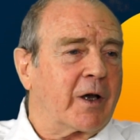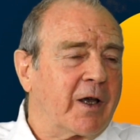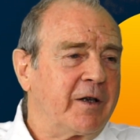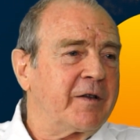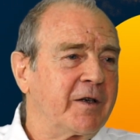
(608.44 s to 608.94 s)
la,
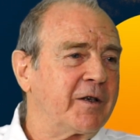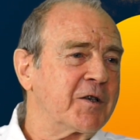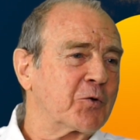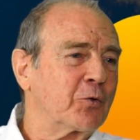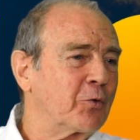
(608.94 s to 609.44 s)
qualité qui
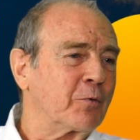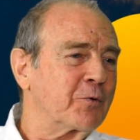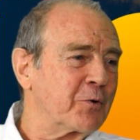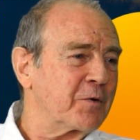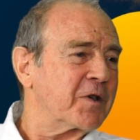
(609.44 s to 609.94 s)
saute aux
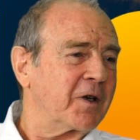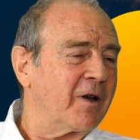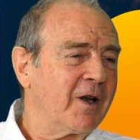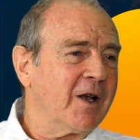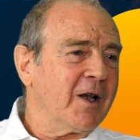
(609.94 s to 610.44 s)
yeux,
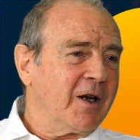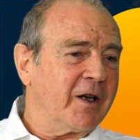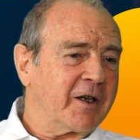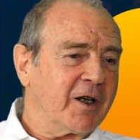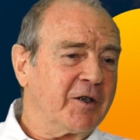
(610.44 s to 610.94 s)
c'est
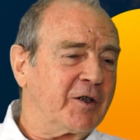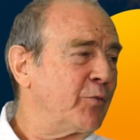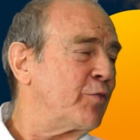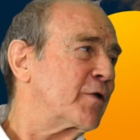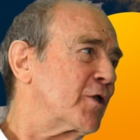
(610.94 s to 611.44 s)
les qualités
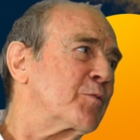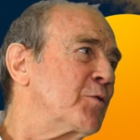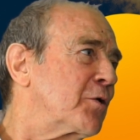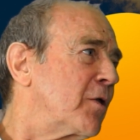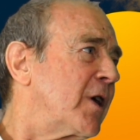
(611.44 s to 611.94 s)
de puissance
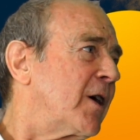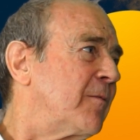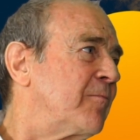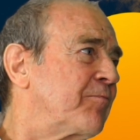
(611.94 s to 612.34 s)
musculaire.